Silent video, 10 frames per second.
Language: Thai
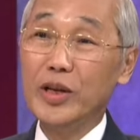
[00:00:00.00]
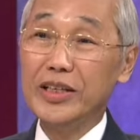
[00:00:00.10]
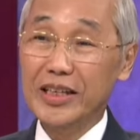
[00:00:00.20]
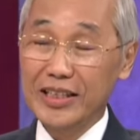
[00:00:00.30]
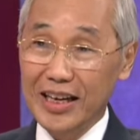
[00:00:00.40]
คว
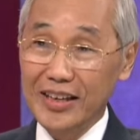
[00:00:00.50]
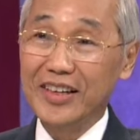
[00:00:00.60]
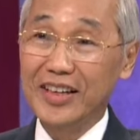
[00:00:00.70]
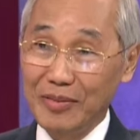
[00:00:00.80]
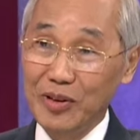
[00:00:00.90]
รที่จะ
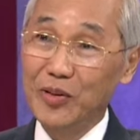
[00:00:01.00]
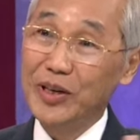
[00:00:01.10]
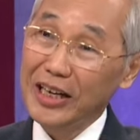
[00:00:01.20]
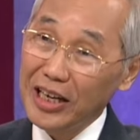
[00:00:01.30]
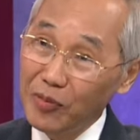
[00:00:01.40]
สนับส
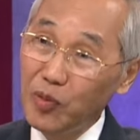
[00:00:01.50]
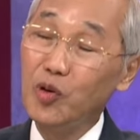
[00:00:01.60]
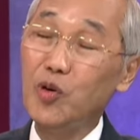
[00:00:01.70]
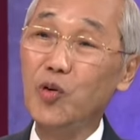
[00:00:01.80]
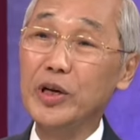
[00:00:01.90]
นุนให้เขา
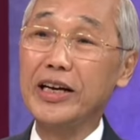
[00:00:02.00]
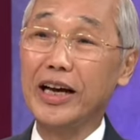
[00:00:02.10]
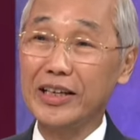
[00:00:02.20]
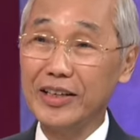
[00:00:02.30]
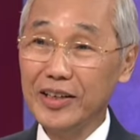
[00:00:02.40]
พูดคุย
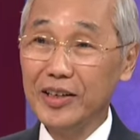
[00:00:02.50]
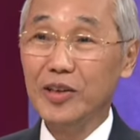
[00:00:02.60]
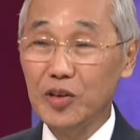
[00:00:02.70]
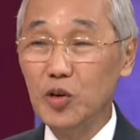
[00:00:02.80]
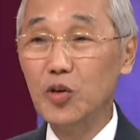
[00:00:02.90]
กัน
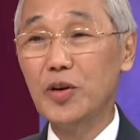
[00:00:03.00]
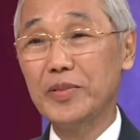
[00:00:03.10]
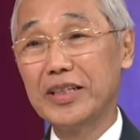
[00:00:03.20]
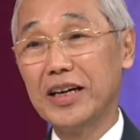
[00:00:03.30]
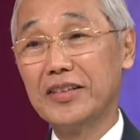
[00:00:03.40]
อยู่
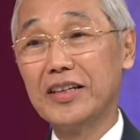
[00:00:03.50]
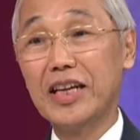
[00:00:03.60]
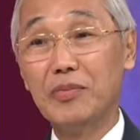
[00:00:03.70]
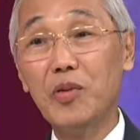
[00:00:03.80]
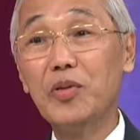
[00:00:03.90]
ร่วมกันอย่าง
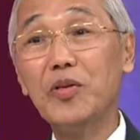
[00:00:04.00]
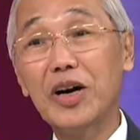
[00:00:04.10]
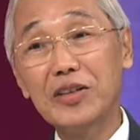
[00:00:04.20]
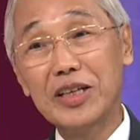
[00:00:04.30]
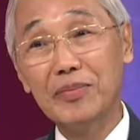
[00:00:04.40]
สันติ ผมคิ
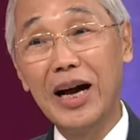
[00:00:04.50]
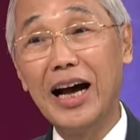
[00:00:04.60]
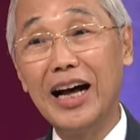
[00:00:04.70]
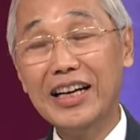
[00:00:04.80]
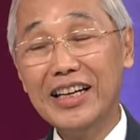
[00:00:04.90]
ดว่าเขาจะ
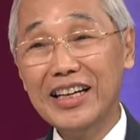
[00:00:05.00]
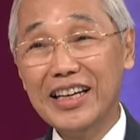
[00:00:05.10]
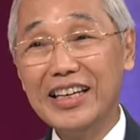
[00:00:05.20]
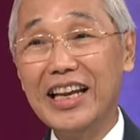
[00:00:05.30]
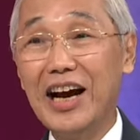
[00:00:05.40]
มา
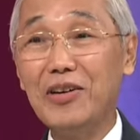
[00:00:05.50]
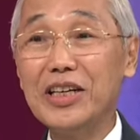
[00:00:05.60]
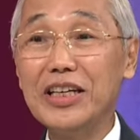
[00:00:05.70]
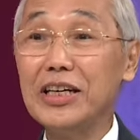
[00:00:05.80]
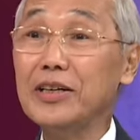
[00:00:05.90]
แนว
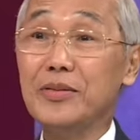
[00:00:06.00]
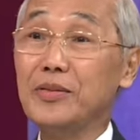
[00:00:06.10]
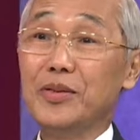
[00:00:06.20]
ที่